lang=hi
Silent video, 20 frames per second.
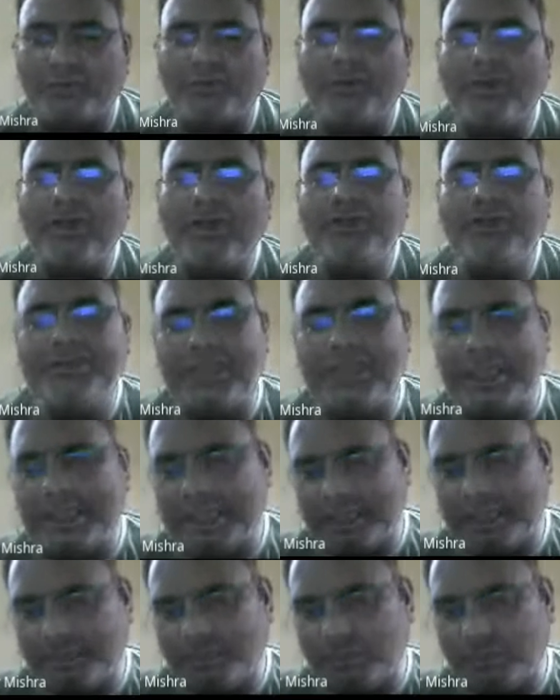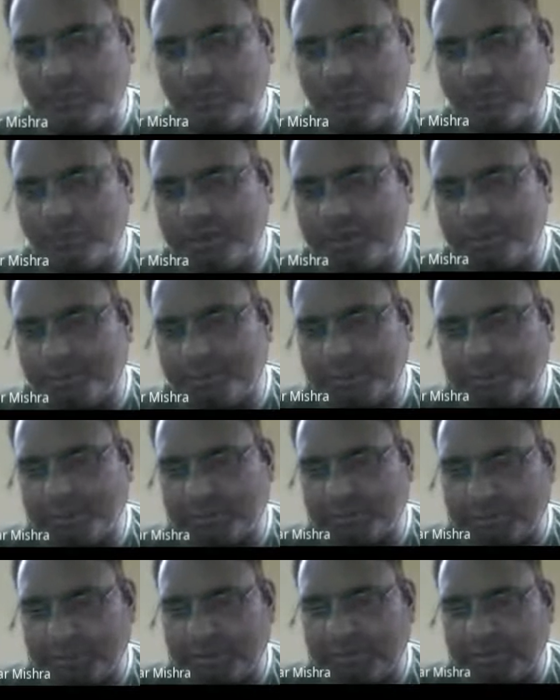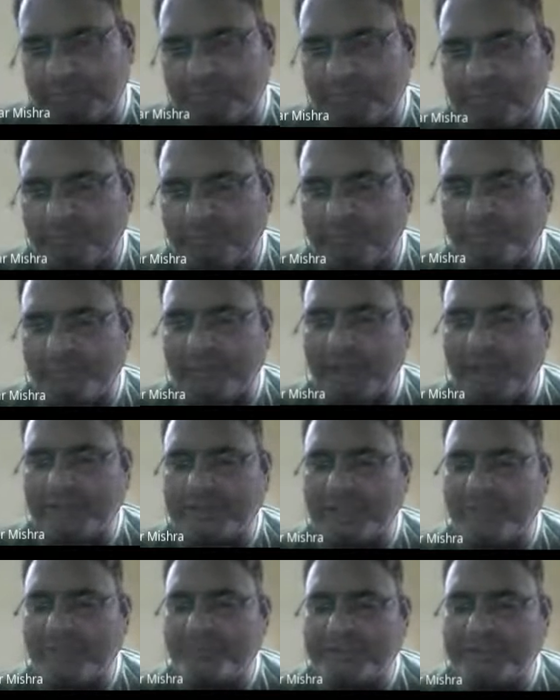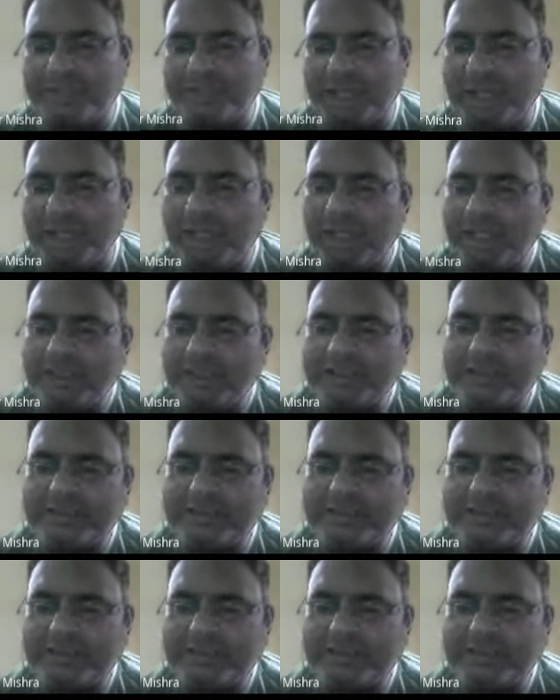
माता पिता के साथ पुत्र का संबंध जोड़ लिया जाए